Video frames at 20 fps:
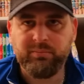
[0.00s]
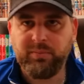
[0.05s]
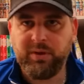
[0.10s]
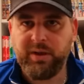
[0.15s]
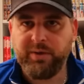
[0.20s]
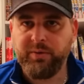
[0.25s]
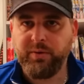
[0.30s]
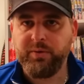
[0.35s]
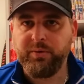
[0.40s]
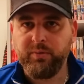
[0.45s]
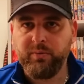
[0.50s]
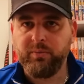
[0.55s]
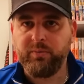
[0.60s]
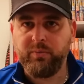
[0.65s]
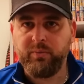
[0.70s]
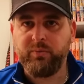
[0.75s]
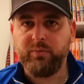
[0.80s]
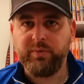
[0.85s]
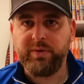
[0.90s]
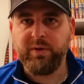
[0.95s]
attention,
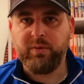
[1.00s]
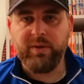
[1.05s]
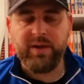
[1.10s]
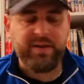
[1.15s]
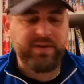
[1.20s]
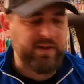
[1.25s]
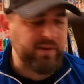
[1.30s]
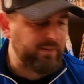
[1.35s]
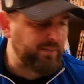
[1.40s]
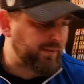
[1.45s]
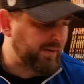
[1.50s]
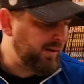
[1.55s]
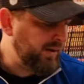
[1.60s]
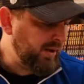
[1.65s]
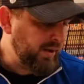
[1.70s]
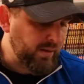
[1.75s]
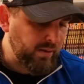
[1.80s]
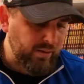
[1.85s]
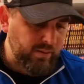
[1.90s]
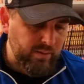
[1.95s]
tout est relatif,
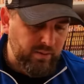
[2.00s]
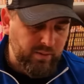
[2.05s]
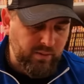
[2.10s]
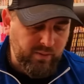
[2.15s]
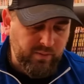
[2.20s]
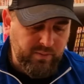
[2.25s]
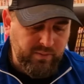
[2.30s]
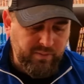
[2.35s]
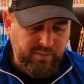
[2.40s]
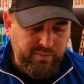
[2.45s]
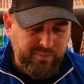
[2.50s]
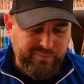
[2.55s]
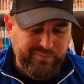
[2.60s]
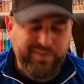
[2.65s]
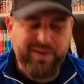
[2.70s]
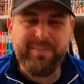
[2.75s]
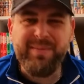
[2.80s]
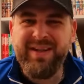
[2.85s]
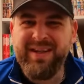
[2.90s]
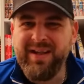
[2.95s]
euh,
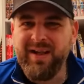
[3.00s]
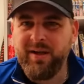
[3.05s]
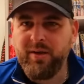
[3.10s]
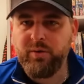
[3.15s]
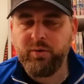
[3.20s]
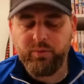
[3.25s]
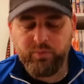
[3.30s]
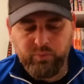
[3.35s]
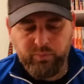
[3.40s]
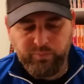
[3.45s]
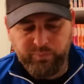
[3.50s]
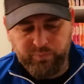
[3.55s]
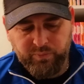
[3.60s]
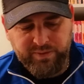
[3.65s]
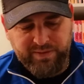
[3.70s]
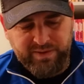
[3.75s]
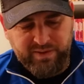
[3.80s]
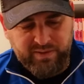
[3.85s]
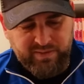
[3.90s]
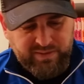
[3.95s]
féminin, je trouve que
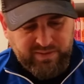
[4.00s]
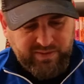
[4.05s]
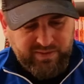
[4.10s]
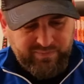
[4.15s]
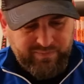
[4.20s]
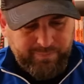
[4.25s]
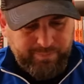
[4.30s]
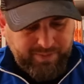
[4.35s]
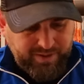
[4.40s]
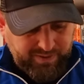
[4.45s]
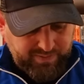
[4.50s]
c'est, ça fait pas